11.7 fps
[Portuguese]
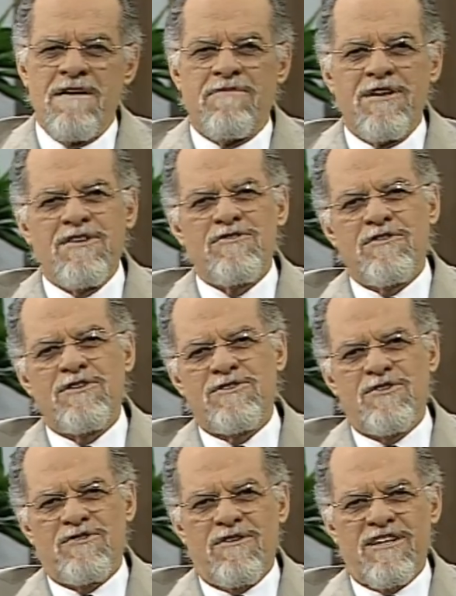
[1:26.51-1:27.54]
Por isso, hoje
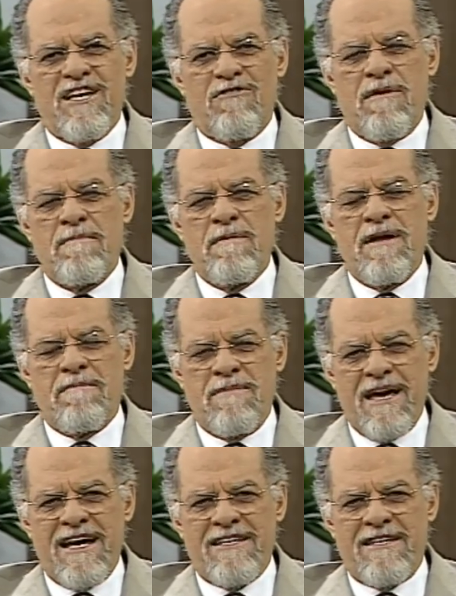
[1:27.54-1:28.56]
eu estou aqui com a Bíblia
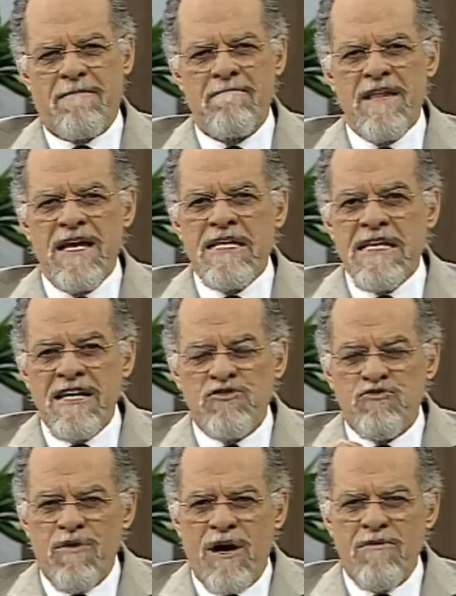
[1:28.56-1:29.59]
aberta em
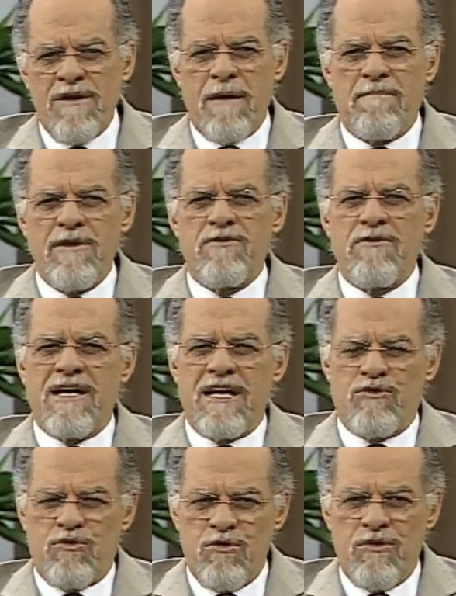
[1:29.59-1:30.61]
João capítulo
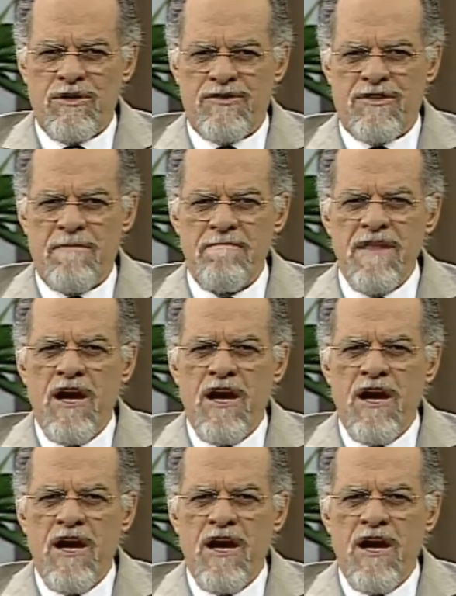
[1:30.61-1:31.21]
14.